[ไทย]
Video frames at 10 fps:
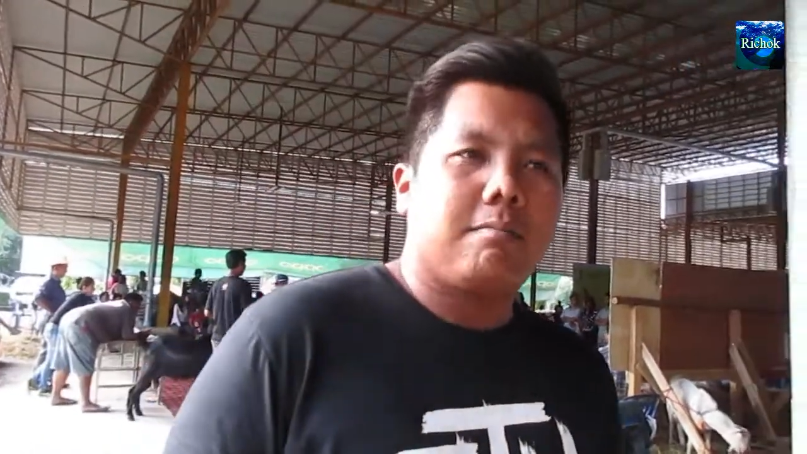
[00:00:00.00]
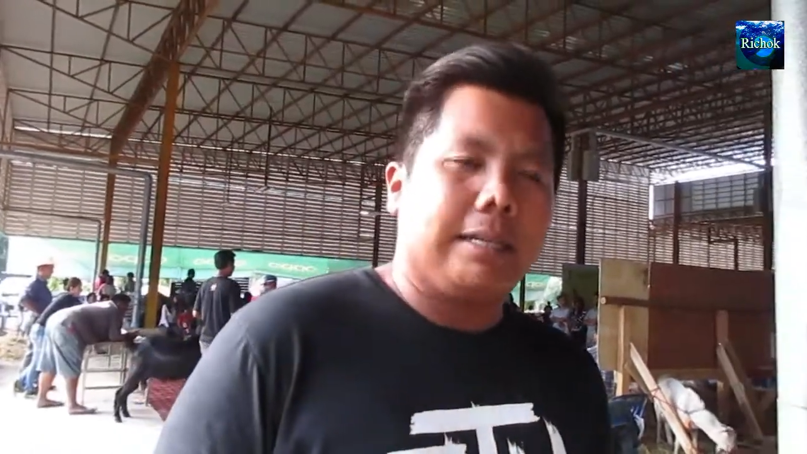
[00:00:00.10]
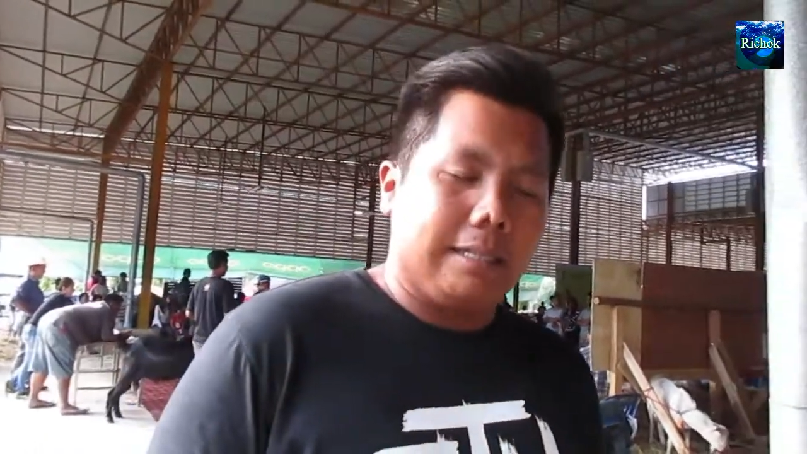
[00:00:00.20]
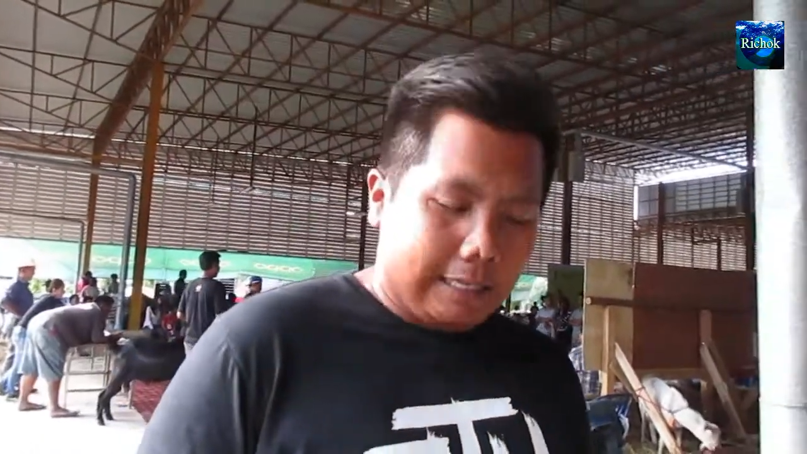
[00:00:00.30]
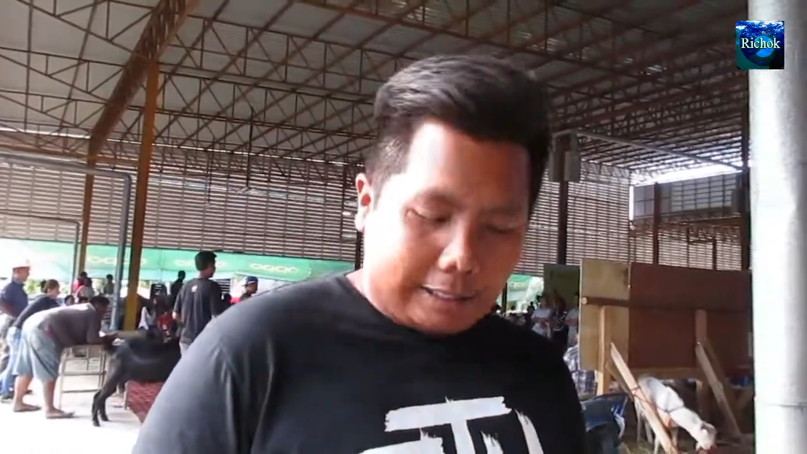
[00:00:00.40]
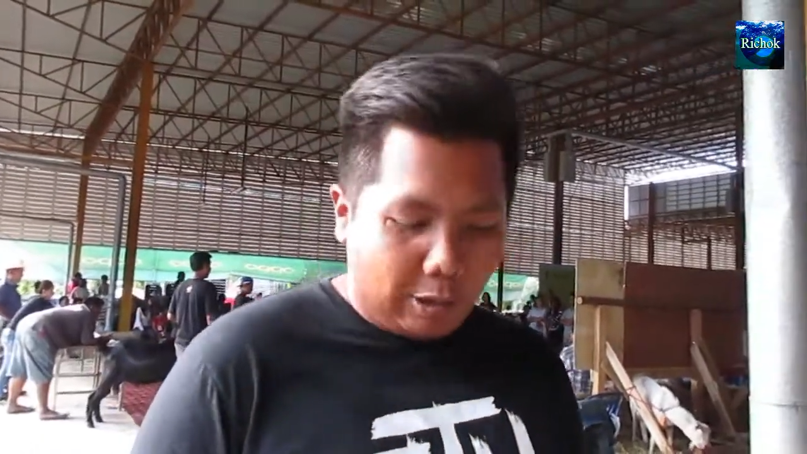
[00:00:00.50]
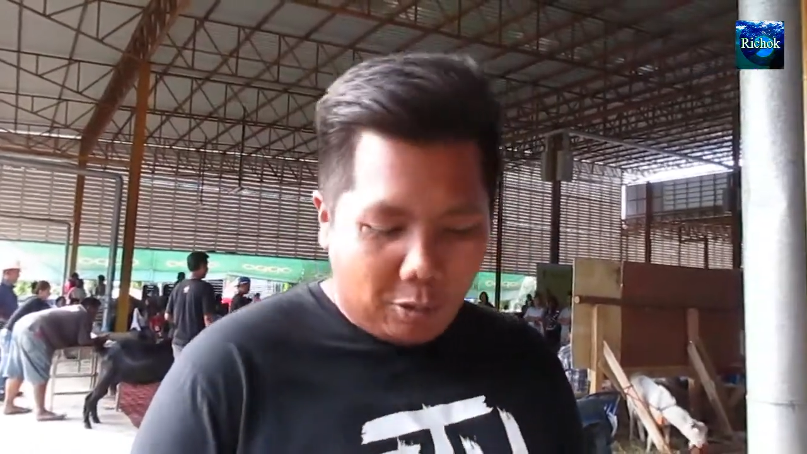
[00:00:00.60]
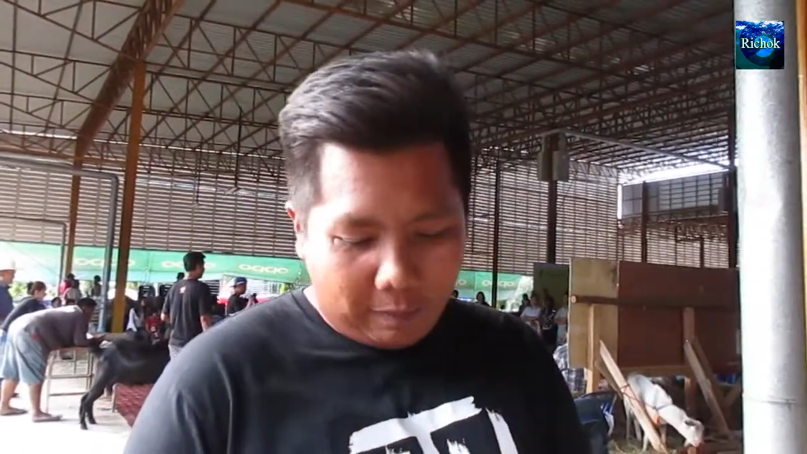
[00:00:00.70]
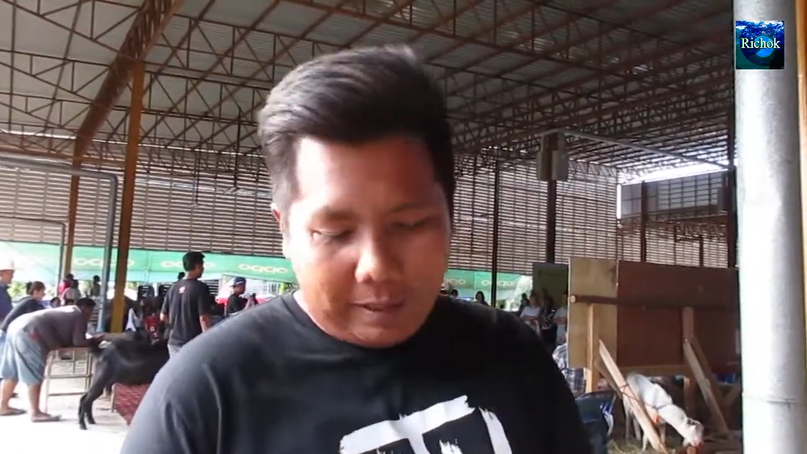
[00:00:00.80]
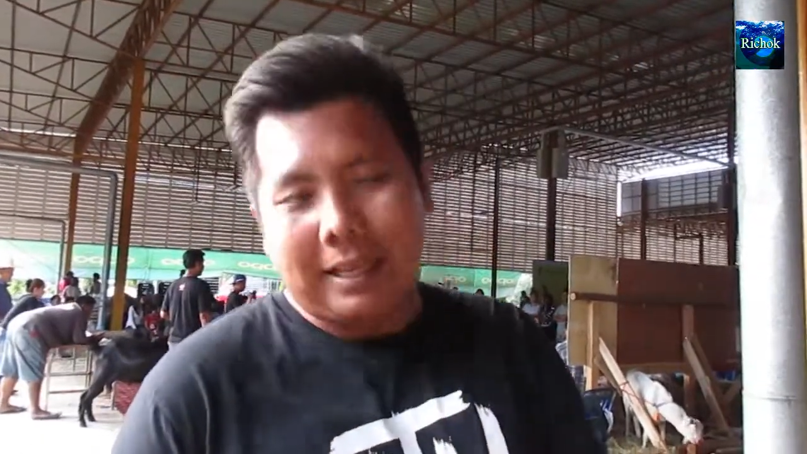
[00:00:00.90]
ไม่ถึงกับทะลุ
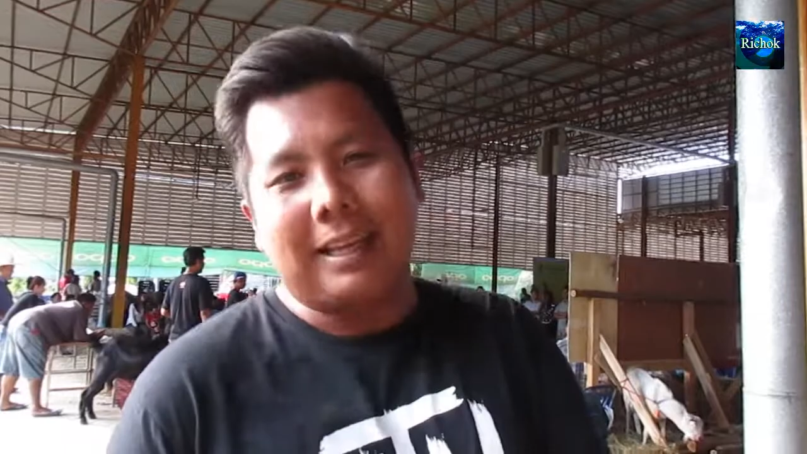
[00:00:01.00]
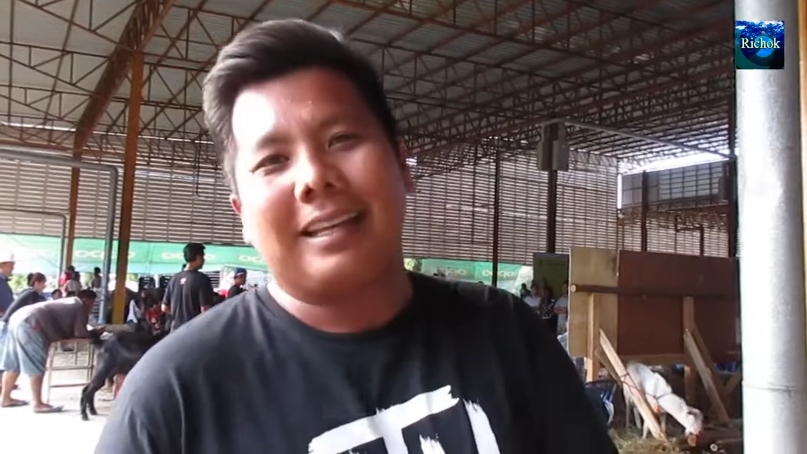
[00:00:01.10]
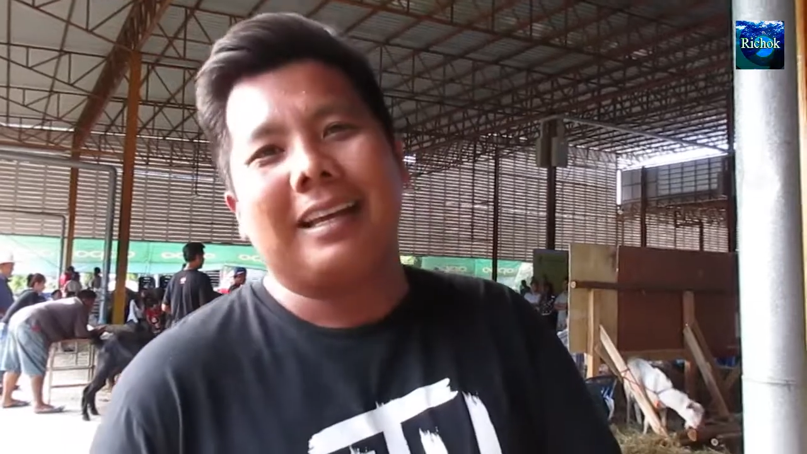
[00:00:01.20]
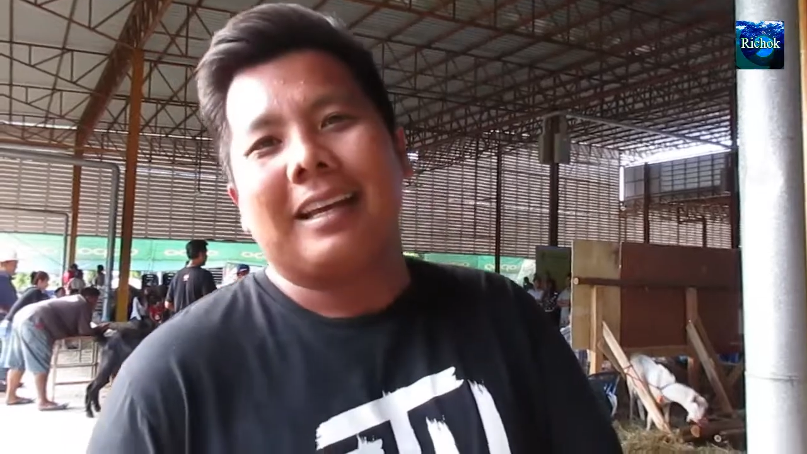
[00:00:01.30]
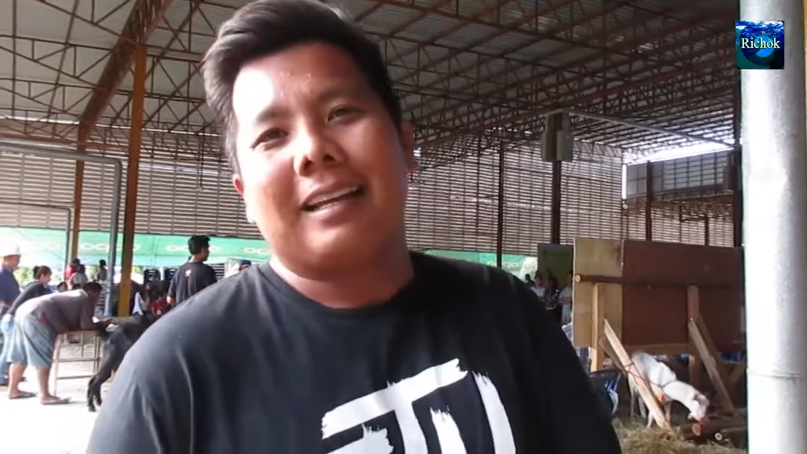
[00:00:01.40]
กับพี่แต่